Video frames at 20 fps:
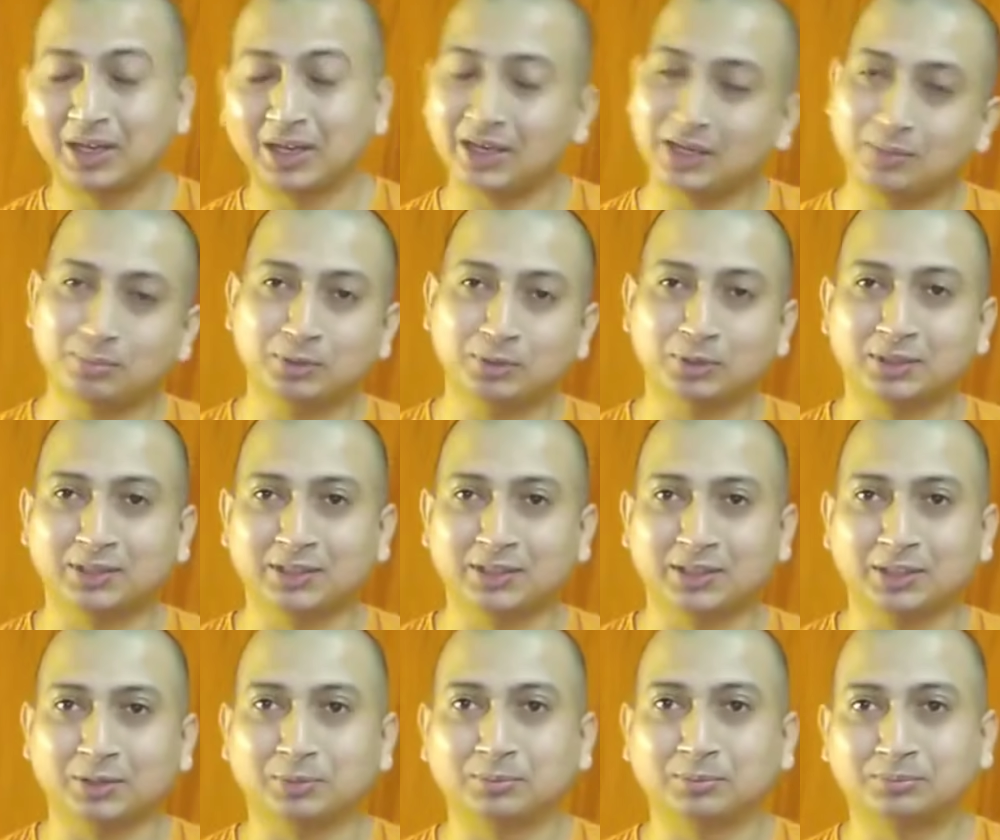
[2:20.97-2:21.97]
এটাই
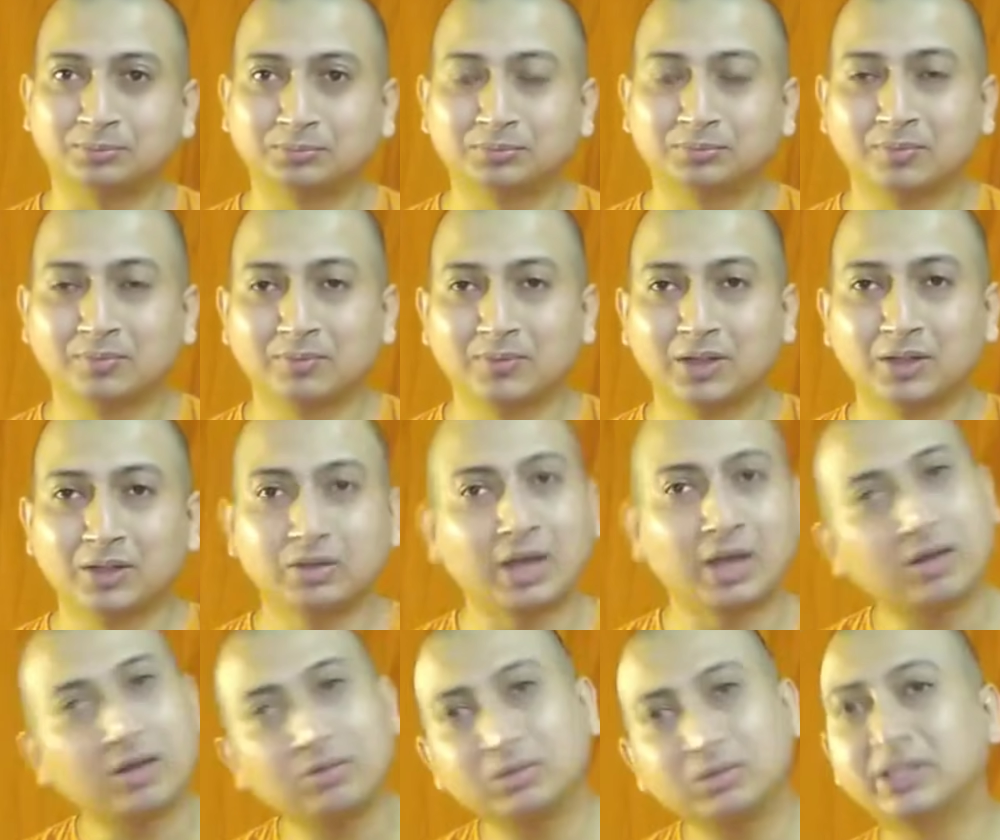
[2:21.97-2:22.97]
প্রকৃতির নিয়ম তো
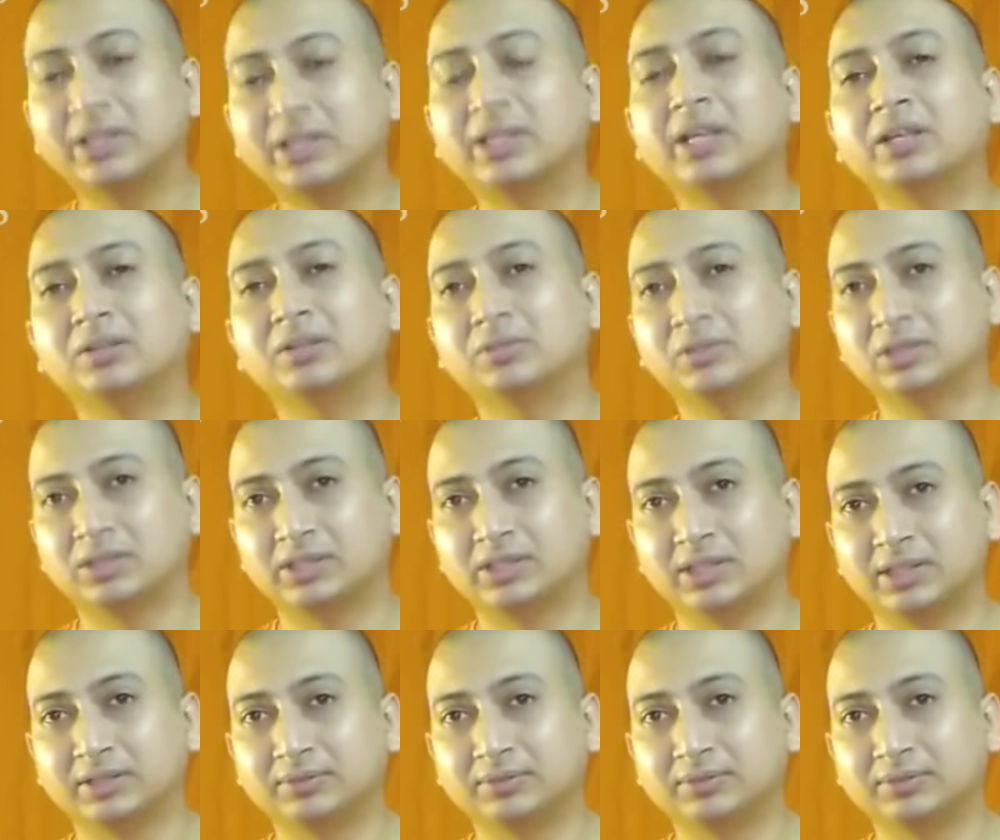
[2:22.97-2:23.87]
এখনও সেটাই ঘটছে